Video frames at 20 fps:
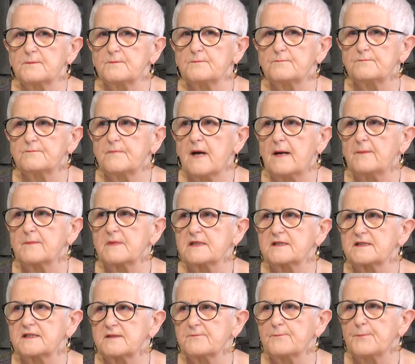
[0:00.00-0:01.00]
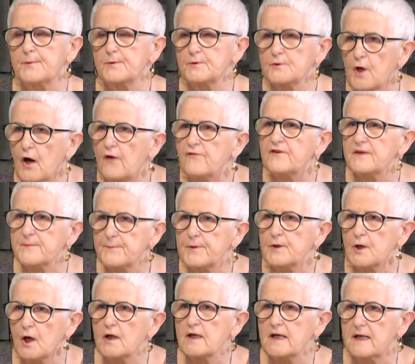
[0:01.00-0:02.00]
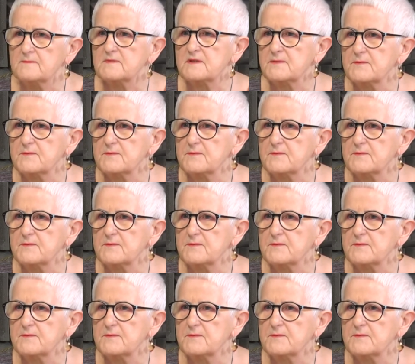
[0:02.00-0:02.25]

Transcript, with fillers: mamy nowy program